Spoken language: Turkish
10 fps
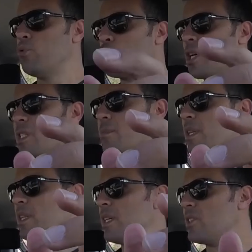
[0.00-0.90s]
Bu
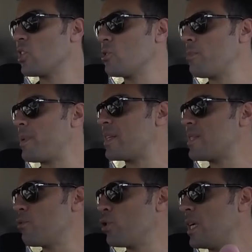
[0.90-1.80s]
şanzımanla çalışma
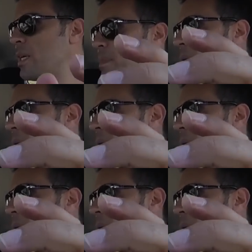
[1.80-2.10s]
prensibi olarak